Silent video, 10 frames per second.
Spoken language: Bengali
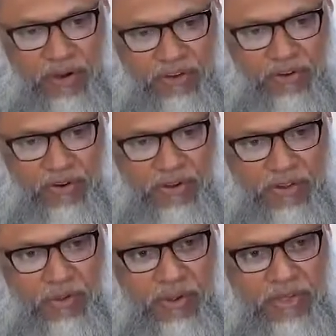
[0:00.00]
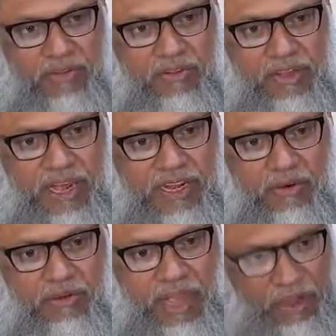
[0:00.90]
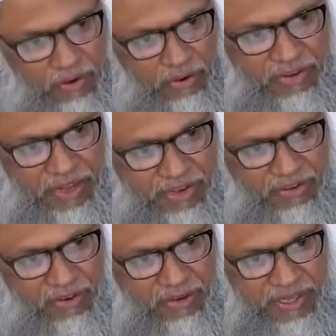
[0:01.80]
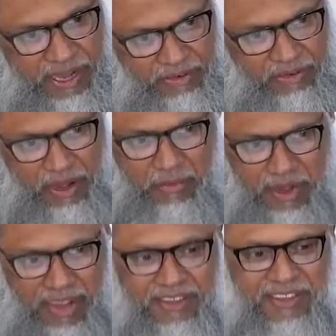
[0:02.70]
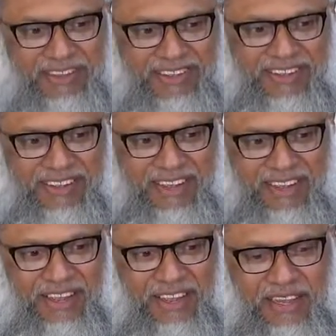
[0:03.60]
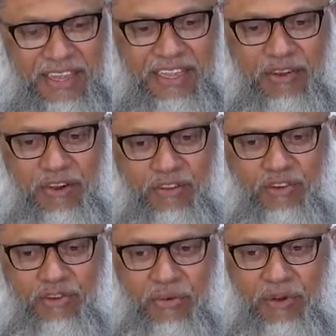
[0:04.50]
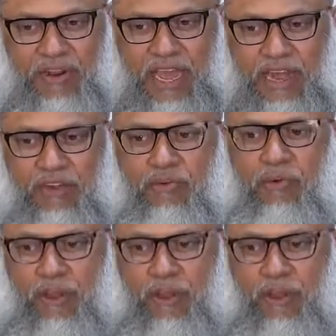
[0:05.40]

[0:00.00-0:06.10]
করার জন্য যে তোমাদের যদি আর কেউ থাকো চ্যালেঞ্জ করতে আসো আমরা আসি এতে করে দুশ্মন আর একটু